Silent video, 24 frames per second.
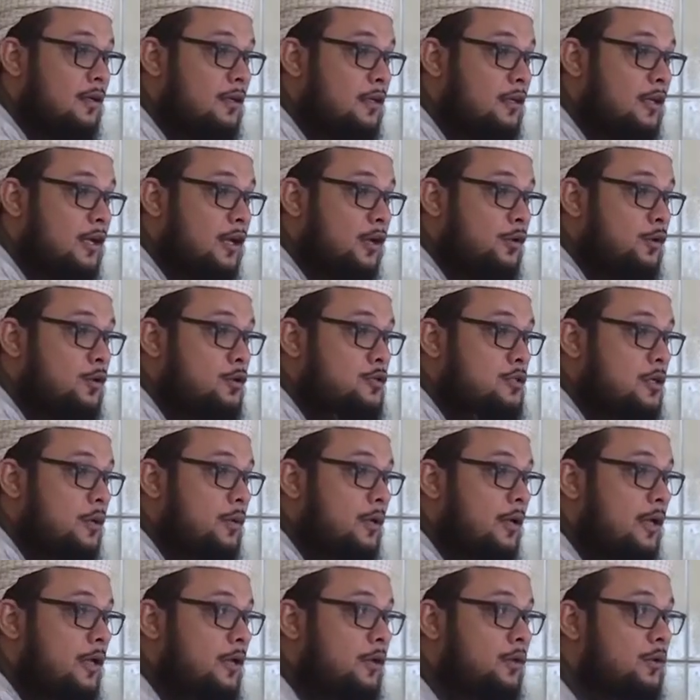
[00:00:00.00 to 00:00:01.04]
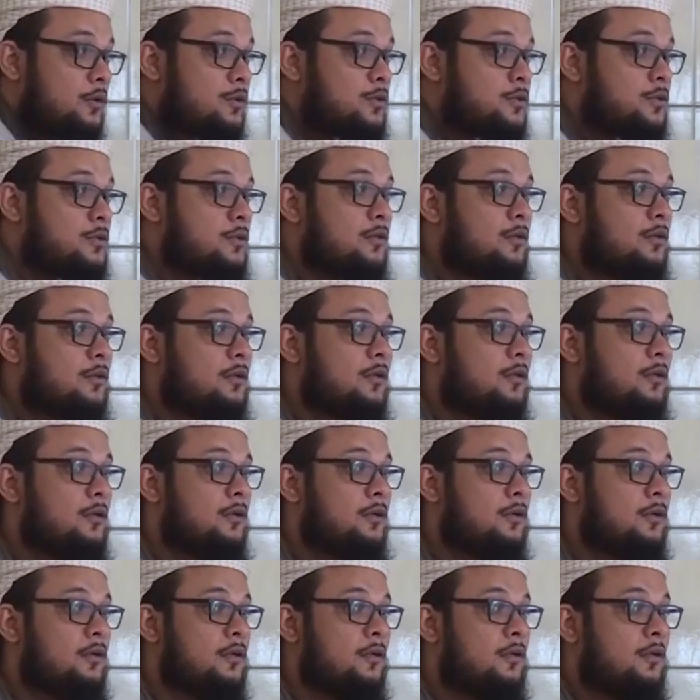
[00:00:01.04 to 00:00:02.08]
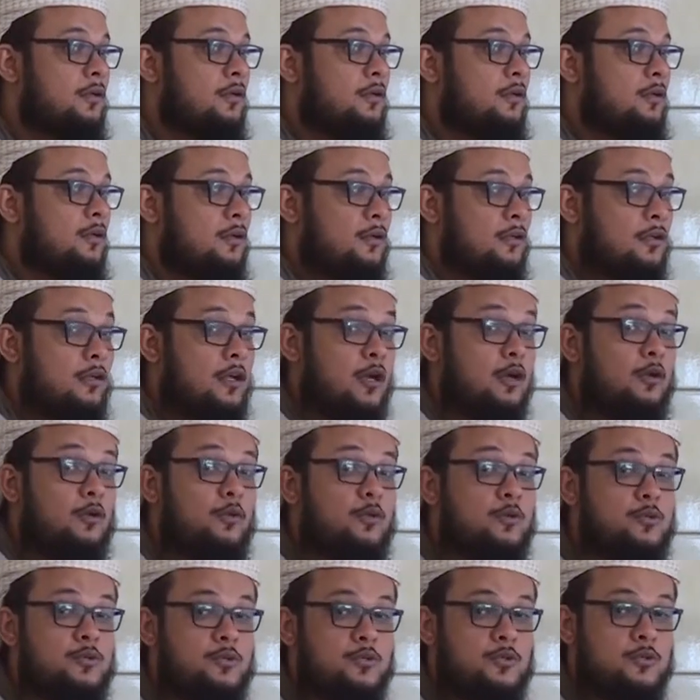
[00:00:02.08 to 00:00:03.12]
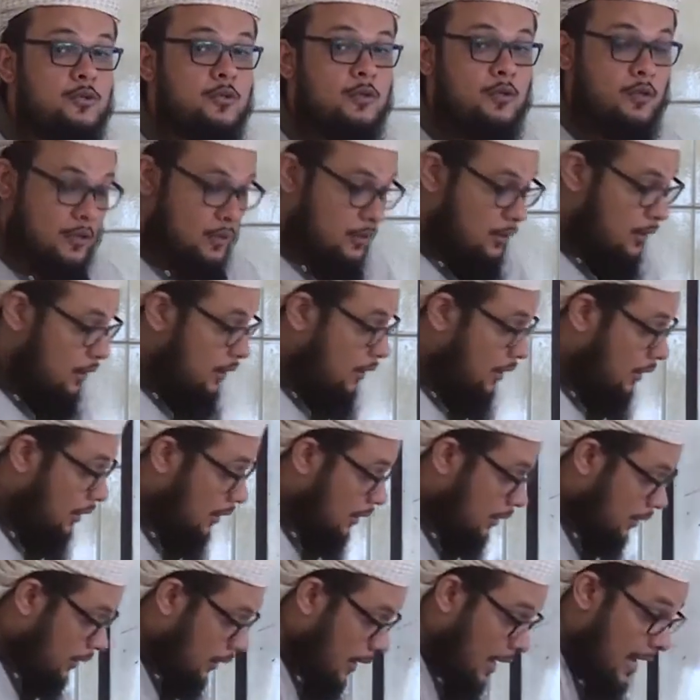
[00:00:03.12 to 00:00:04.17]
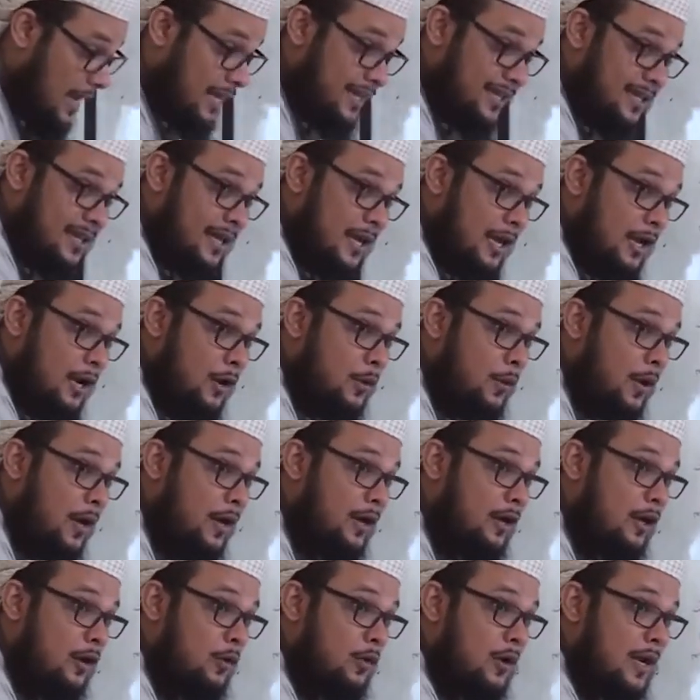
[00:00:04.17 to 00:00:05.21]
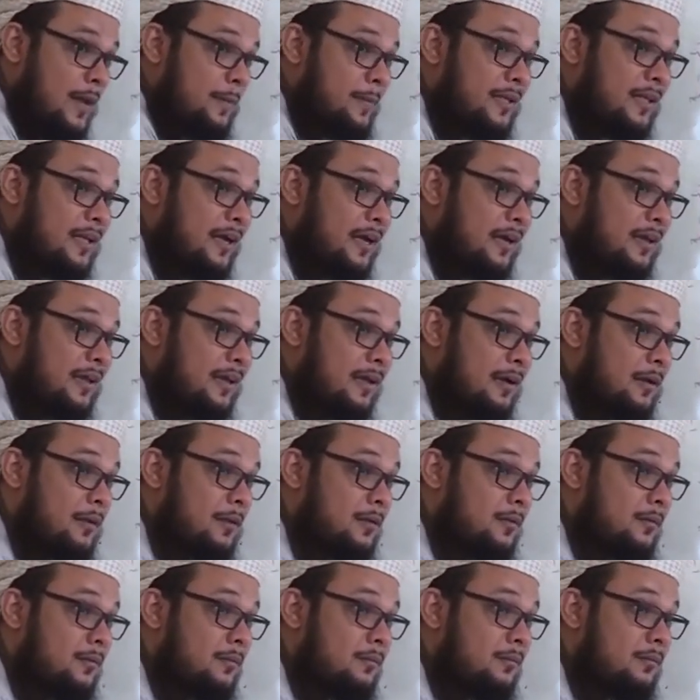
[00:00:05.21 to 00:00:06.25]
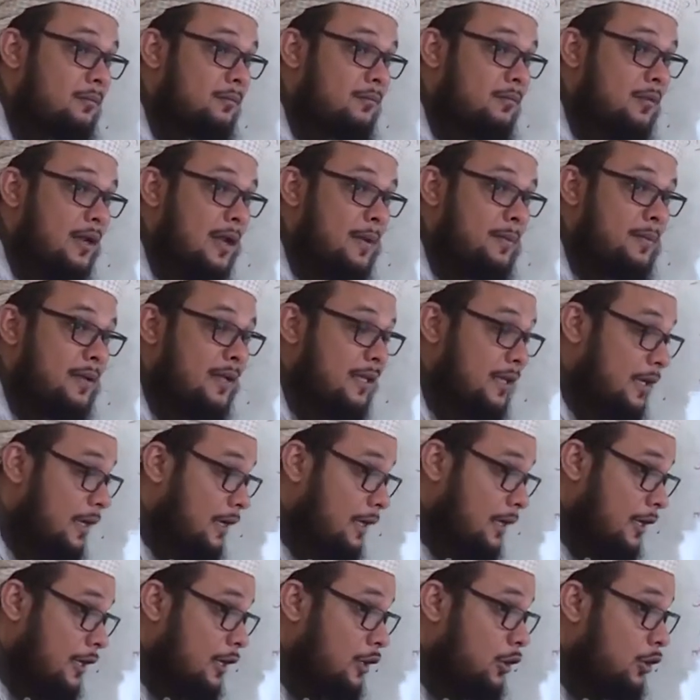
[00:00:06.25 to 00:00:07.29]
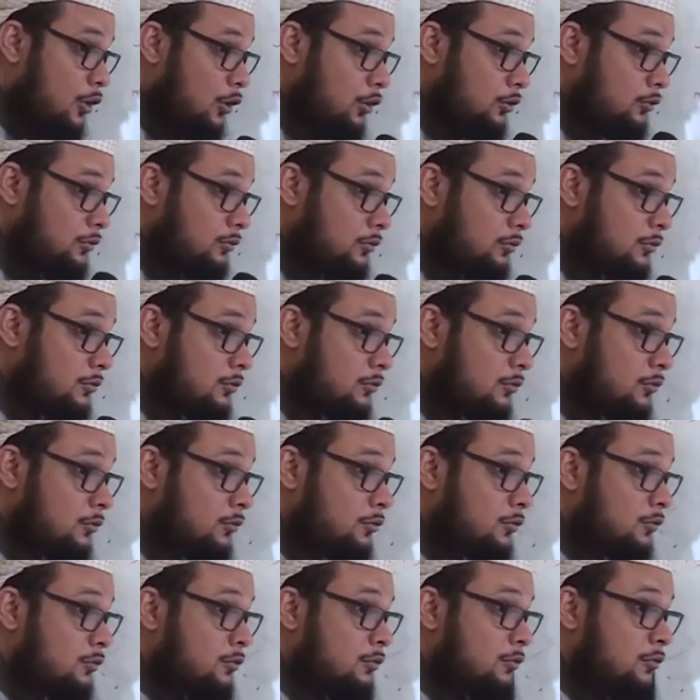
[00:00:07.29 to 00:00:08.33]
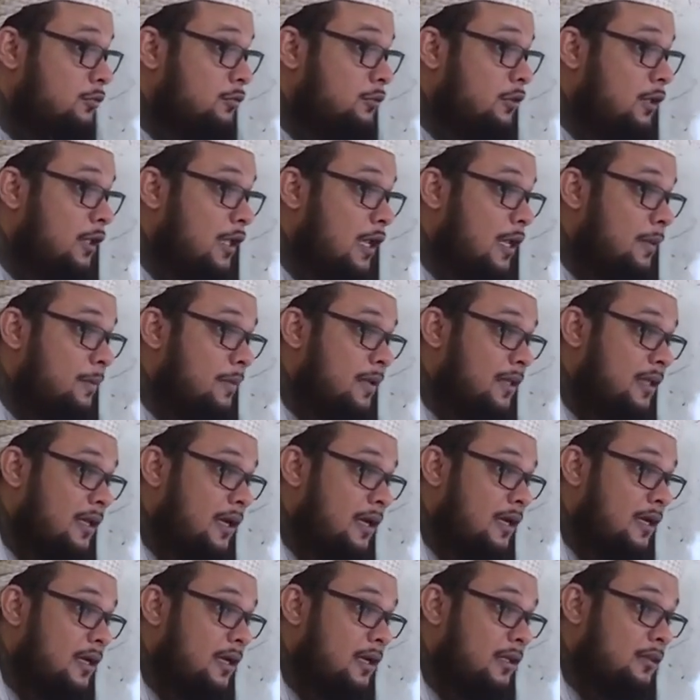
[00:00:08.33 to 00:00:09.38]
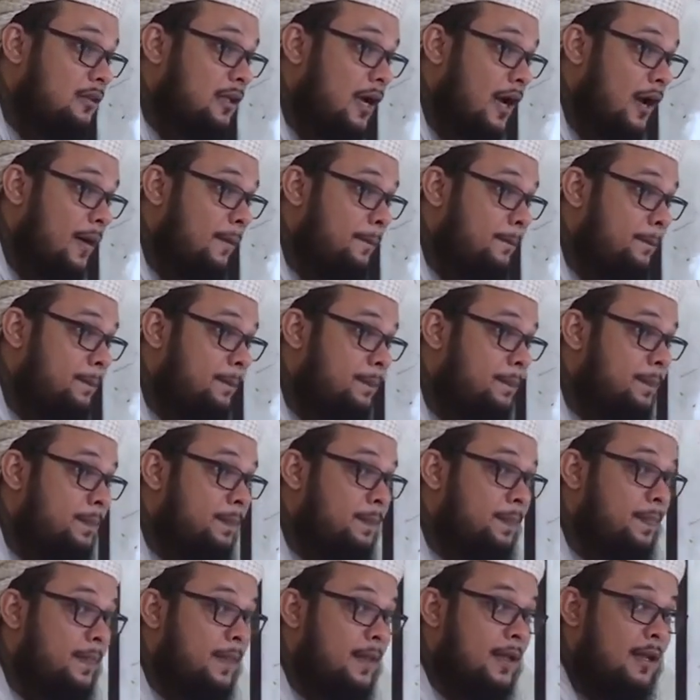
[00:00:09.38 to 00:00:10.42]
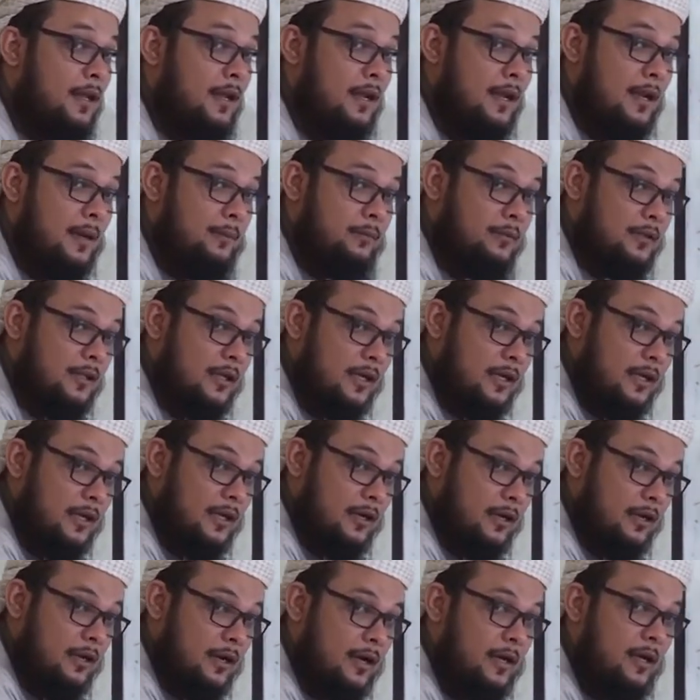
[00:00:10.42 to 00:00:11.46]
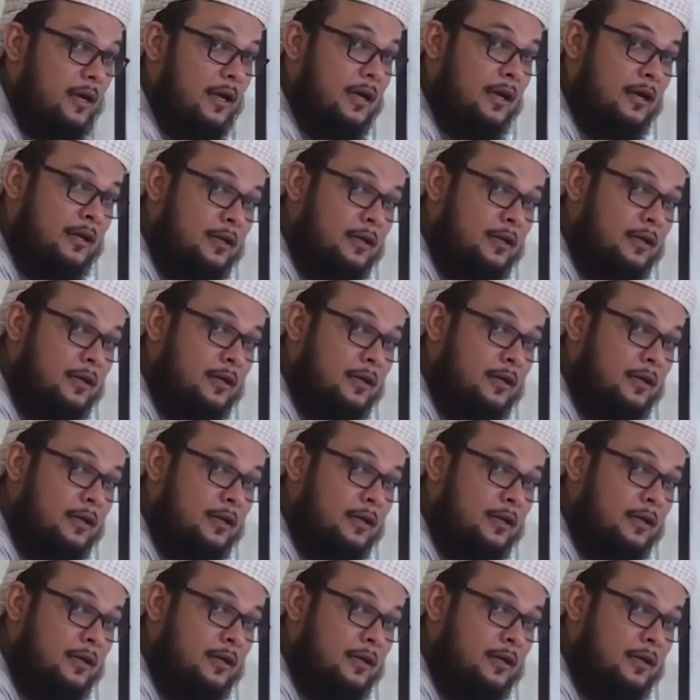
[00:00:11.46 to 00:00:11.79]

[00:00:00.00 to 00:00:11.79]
ينقص أو لا ينقص ينقص حتى لو أنه لم يتغير لم يتغير اللون لم يتغير الطعم لم تتغير الرائحة